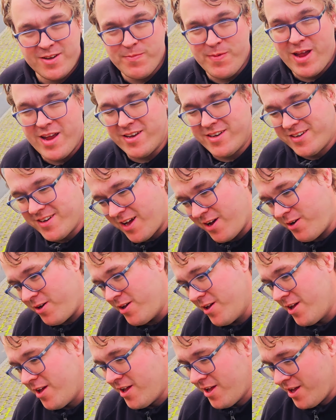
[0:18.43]
dem Etika
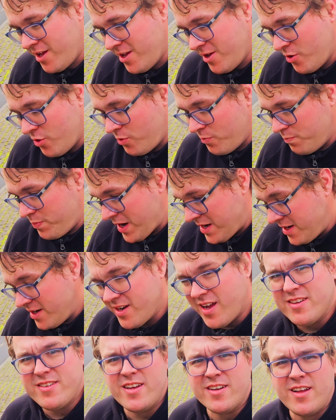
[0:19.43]
und Penny in
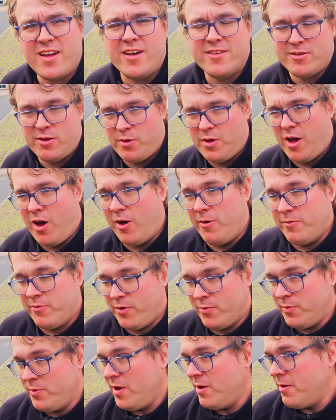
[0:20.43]
Rasaka, also
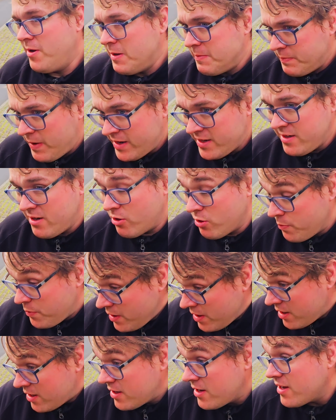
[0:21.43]
von Martin
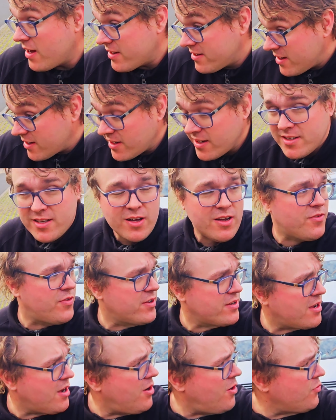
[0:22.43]
Automobile Rasaka, der
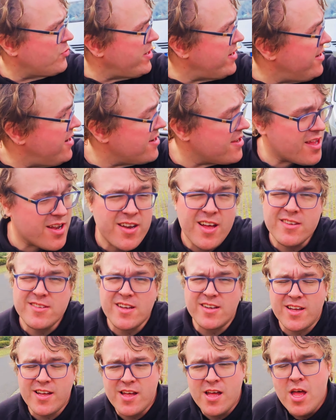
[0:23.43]
Verkaufsländer hier in
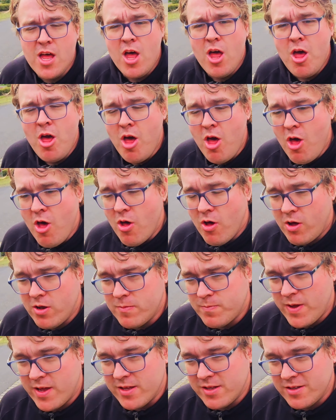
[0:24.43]
Rasaka.
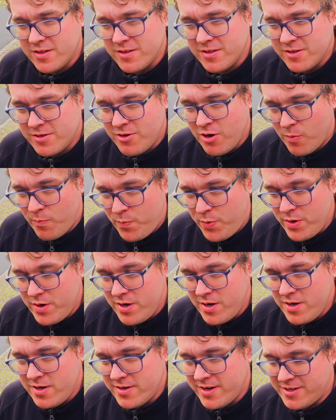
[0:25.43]
Und mein
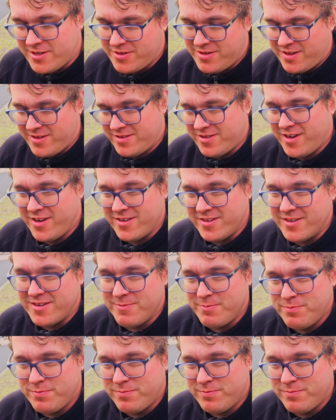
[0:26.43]
Kumpel, das ist sein